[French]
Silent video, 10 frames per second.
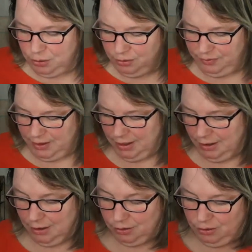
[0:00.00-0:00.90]
trouvé,
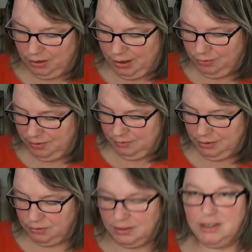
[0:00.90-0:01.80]
alors dans le rayon
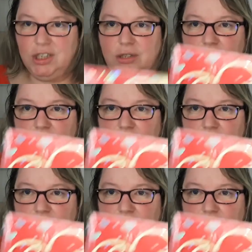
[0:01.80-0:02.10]
Saint-Valentin, j'ai